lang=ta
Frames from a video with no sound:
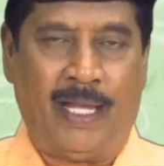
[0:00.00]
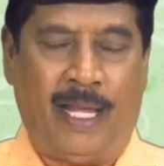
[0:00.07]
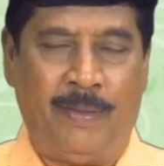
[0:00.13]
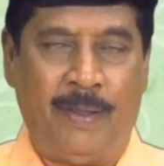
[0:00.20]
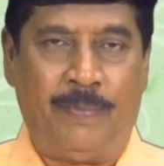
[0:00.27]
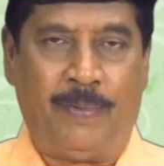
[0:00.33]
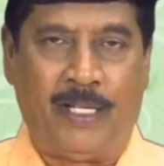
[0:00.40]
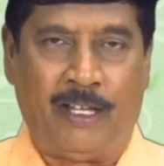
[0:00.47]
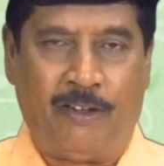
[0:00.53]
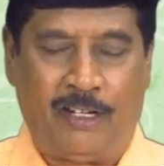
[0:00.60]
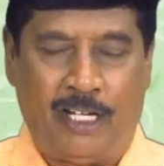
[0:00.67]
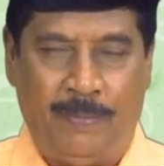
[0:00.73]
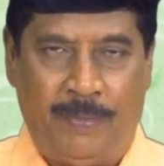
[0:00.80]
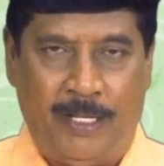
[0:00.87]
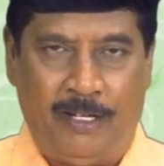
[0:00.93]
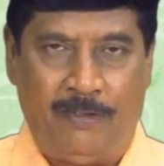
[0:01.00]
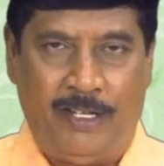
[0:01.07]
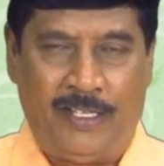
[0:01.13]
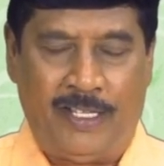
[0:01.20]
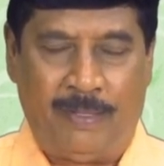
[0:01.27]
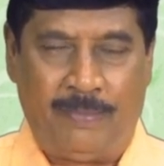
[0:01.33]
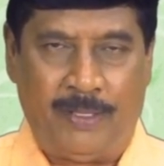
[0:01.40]
அமைப்பிற்கு அவர்கள் பேர்
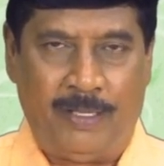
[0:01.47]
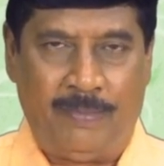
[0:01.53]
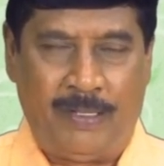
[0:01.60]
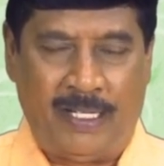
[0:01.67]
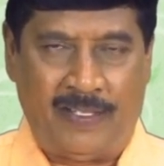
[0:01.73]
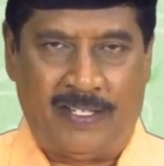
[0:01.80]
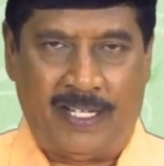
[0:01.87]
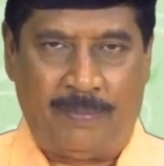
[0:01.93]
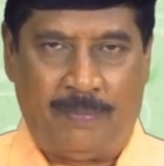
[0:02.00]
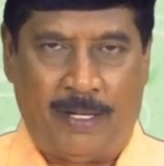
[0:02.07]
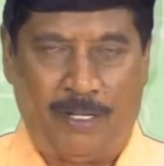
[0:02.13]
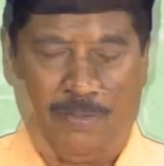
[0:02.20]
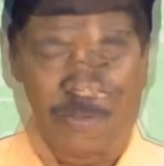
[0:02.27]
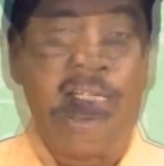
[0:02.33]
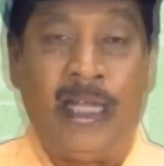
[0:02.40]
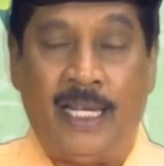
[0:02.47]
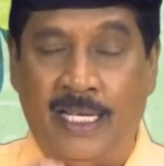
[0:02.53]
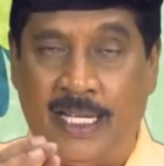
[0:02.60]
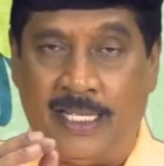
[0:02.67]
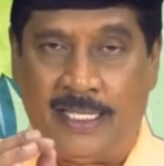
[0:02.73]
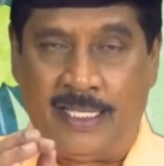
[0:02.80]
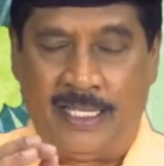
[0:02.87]
வைத்திருப்பது மிகச் சிறப்பான
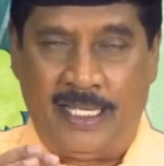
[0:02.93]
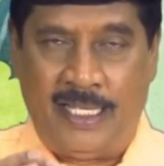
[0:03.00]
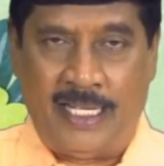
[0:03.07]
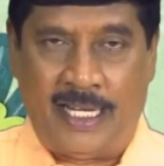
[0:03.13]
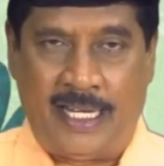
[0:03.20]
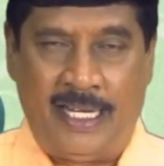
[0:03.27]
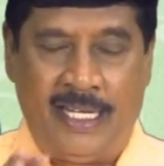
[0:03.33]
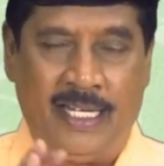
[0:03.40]
நல்ல நீரை